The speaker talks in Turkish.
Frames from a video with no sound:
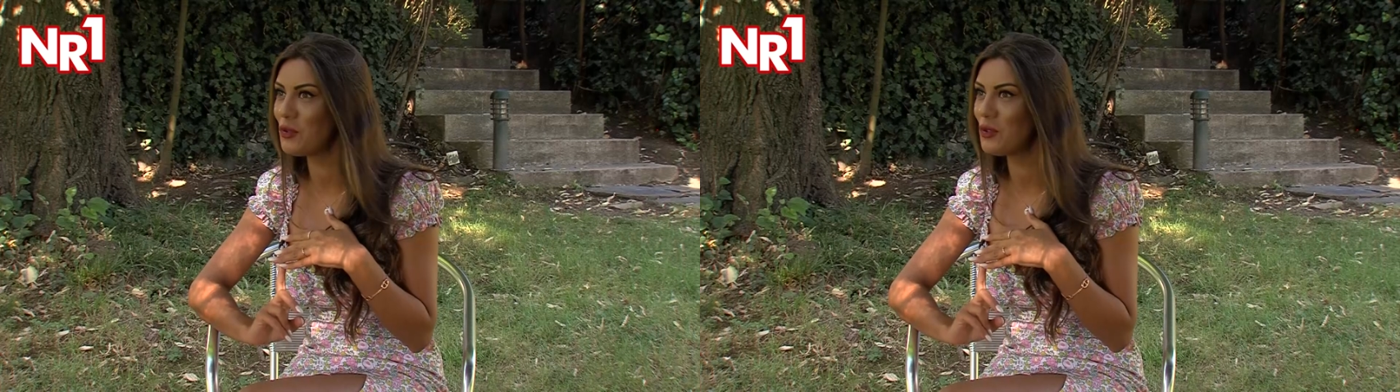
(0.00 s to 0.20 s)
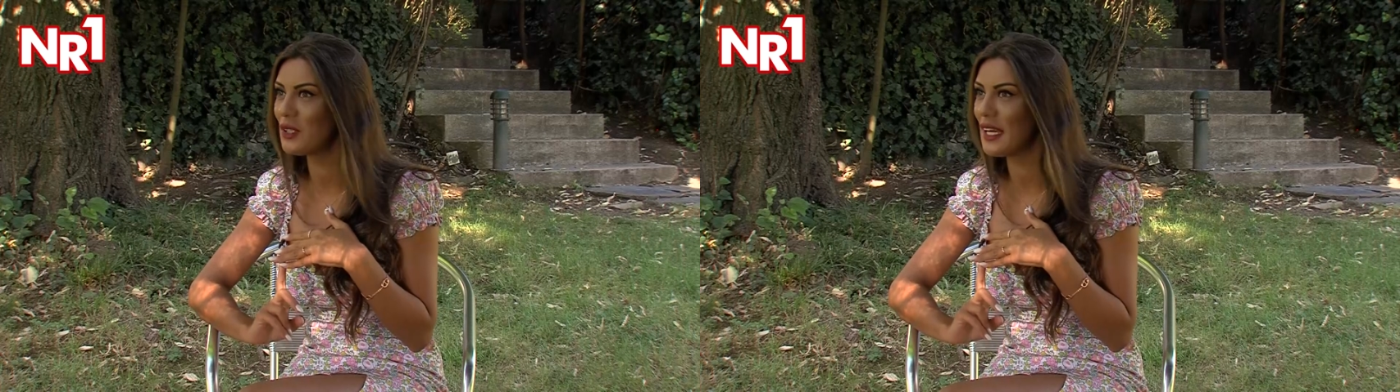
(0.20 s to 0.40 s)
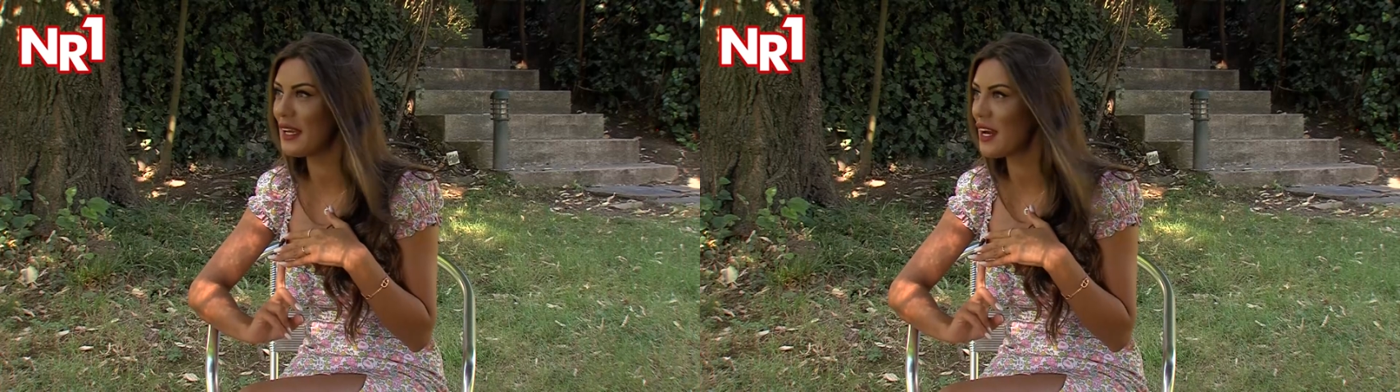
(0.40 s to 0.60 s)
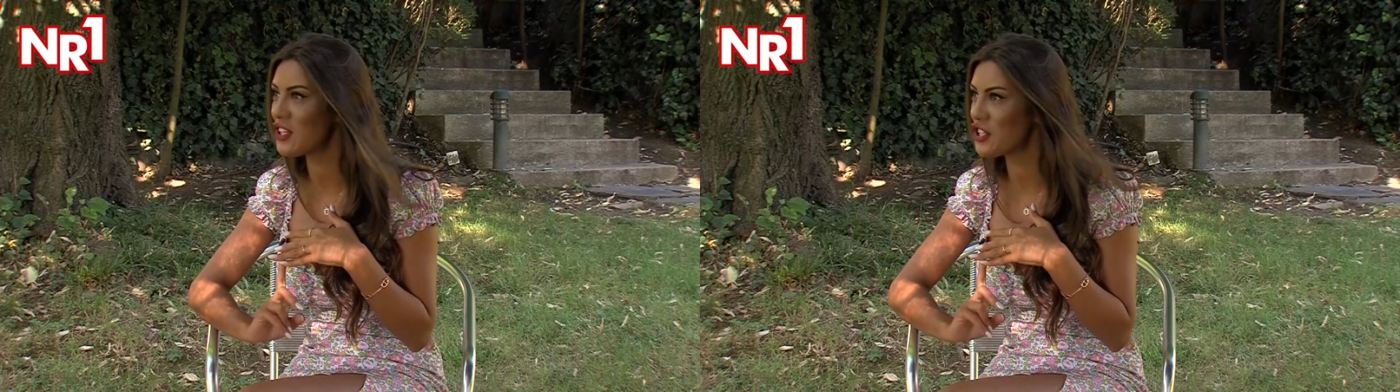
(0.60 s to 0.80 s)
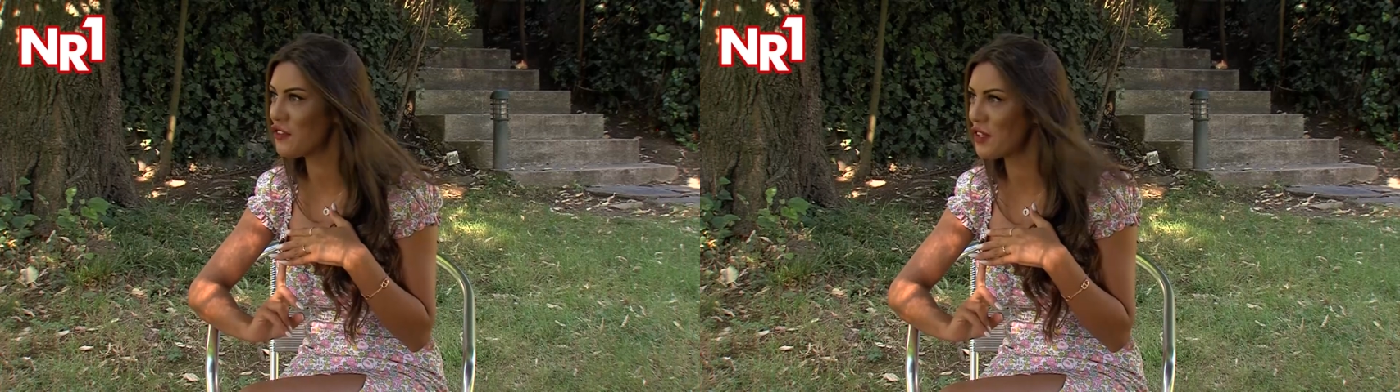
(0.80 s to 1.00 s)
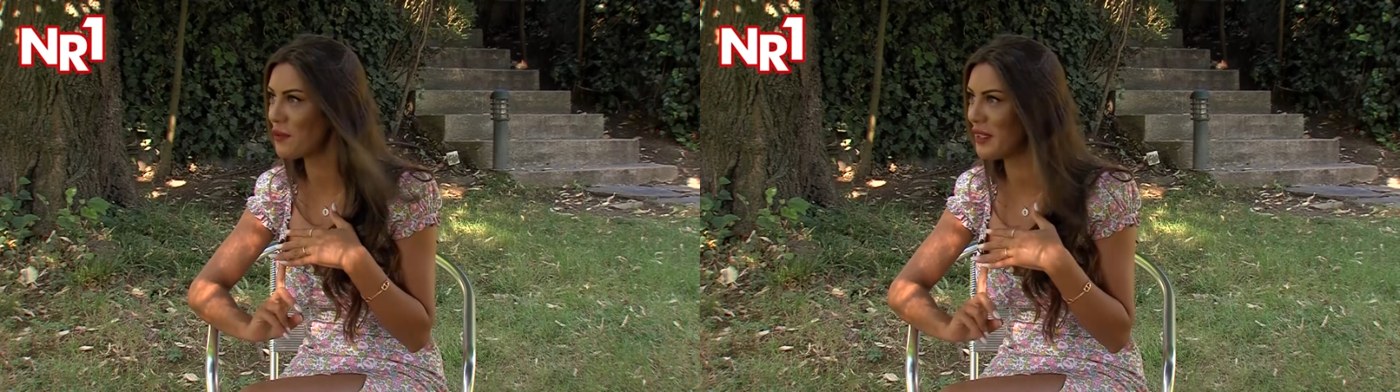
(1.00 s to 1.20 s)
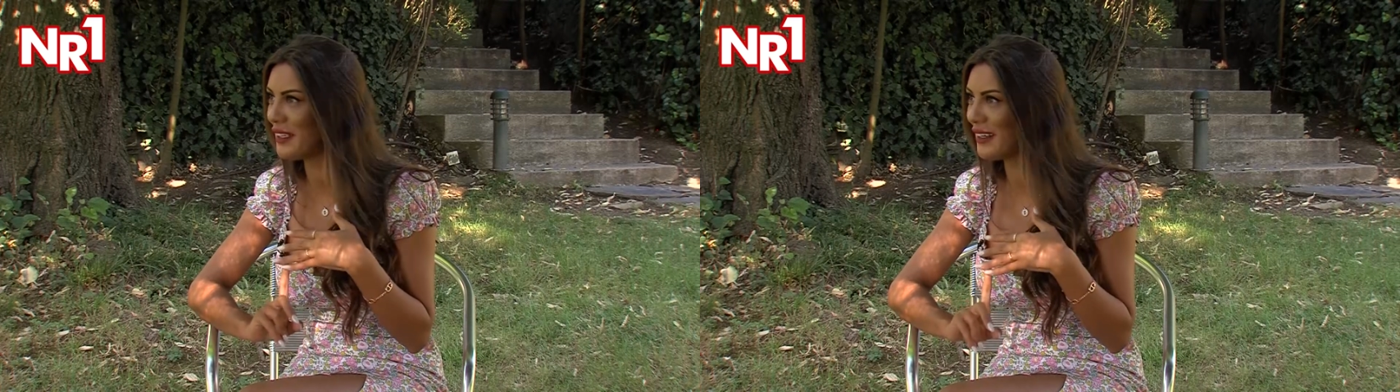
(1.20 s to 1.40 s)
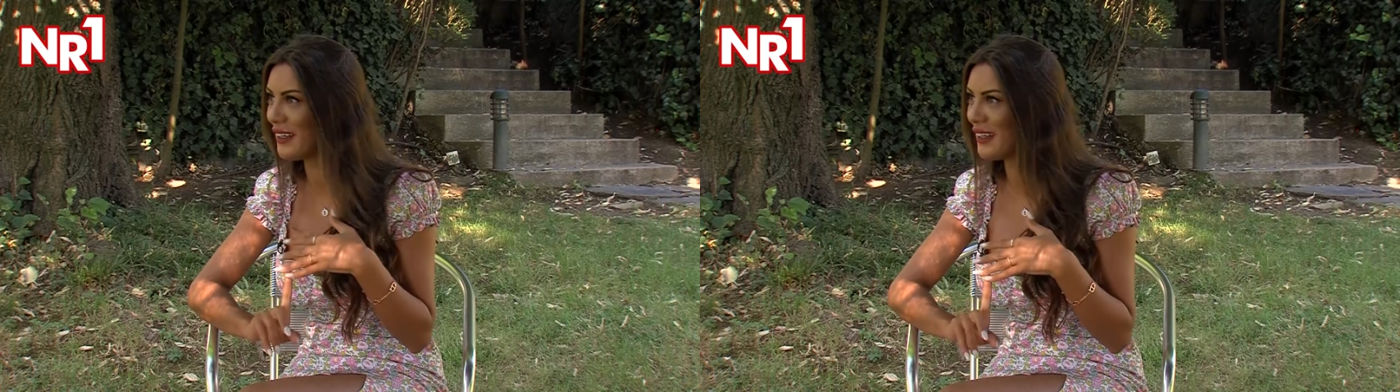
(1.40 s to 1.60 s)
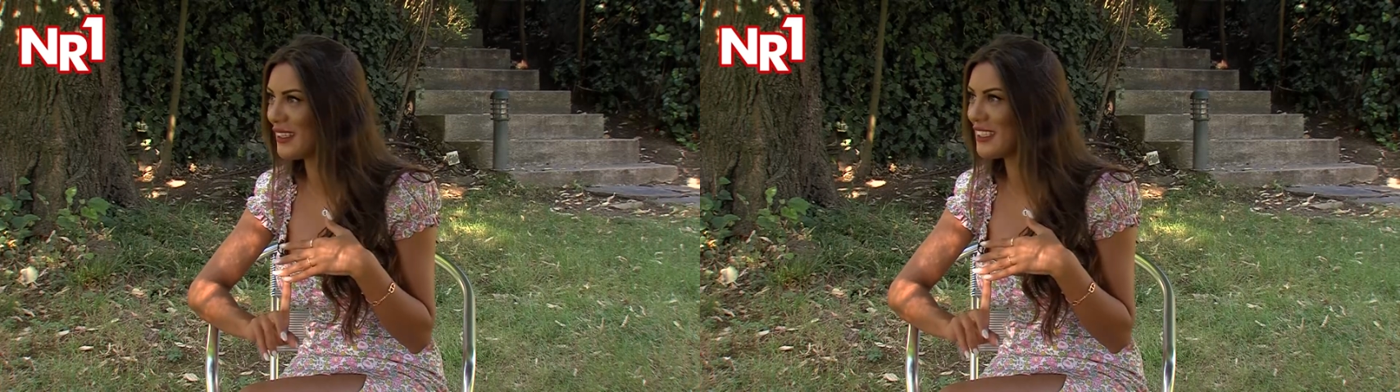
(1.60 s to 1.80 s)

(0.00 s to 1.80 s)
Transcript: bu Yener Çevik miydi?